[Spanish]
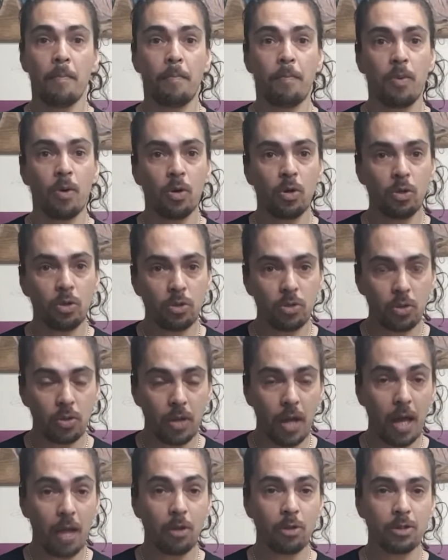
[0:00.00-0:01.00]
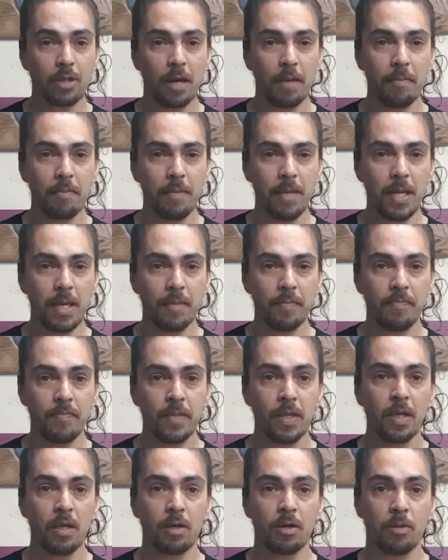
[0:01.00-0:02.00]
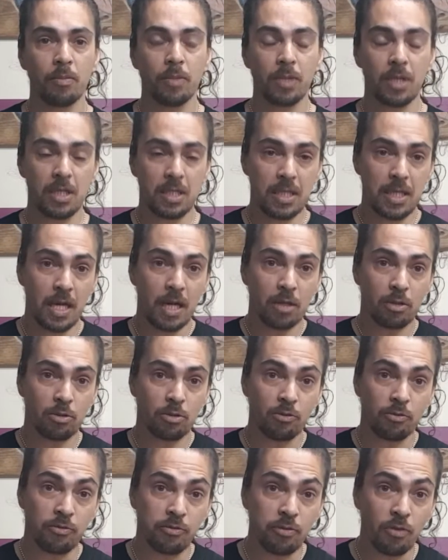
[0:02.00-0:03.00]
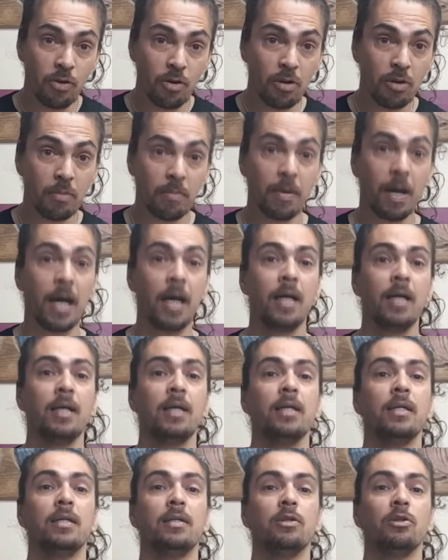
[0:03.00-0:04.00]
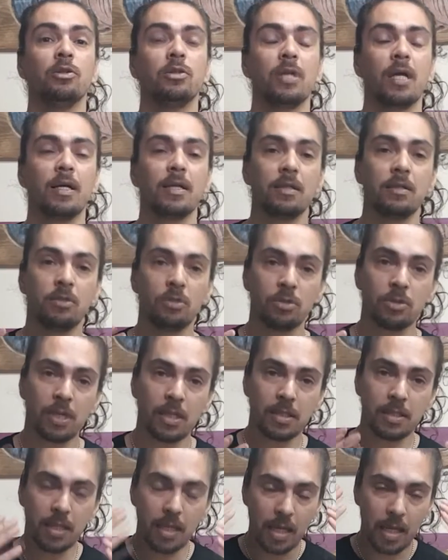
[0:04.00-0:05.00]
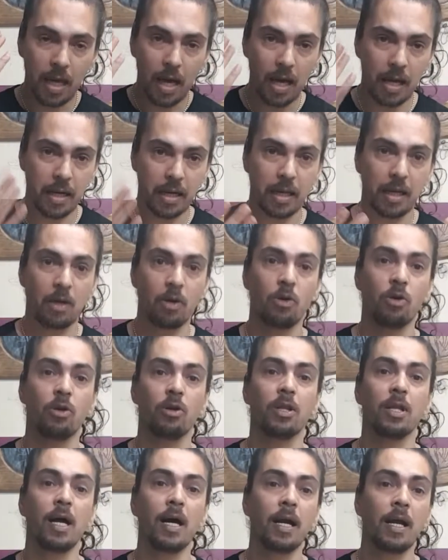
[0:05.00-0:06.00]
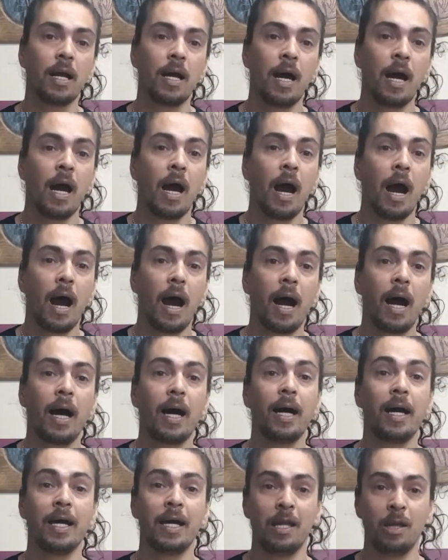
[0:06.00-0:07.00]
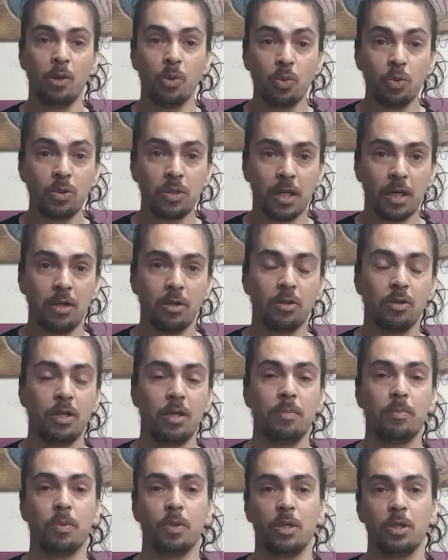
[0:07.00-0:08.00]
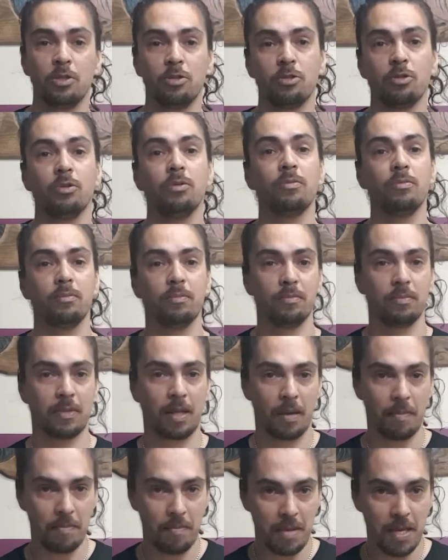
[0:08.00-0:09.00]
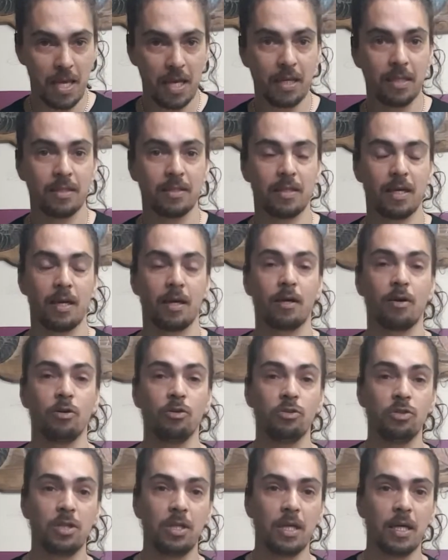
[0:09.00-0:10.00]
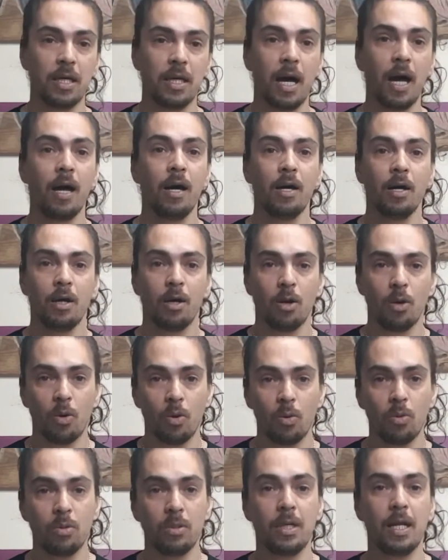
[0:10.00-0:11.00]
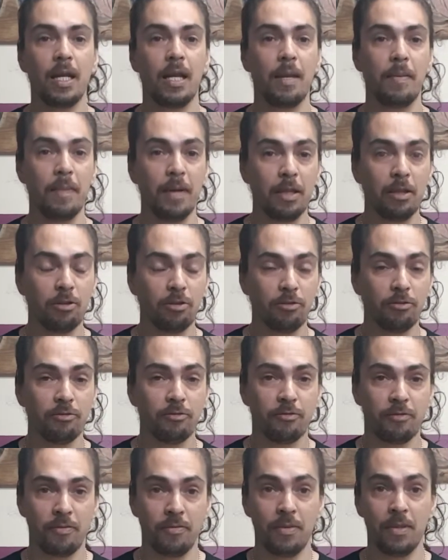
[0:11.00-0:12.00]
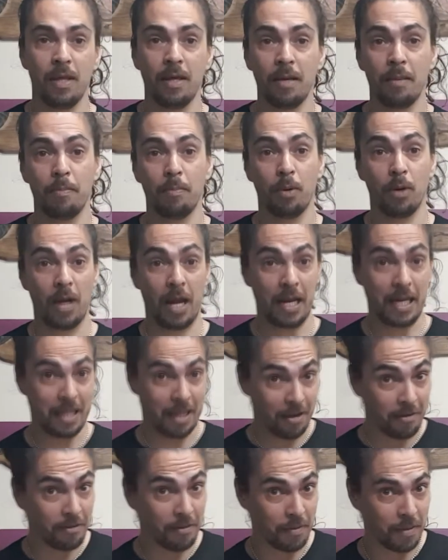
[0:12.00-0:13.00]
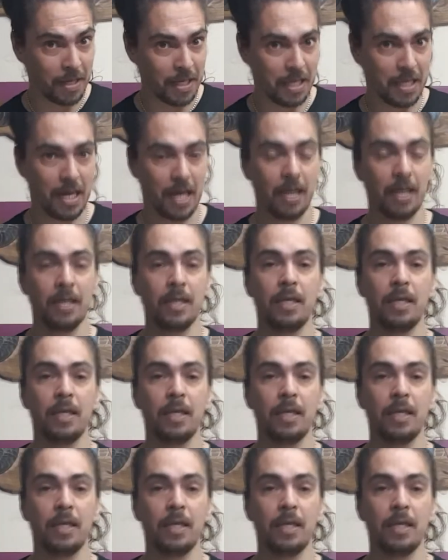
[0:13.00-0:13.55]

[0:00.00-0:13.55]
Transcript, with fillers: Por otro lado también, como decía, su forma nos, nos hace recordar a el útero y por eso también se considera un elemento de polaridad femenina.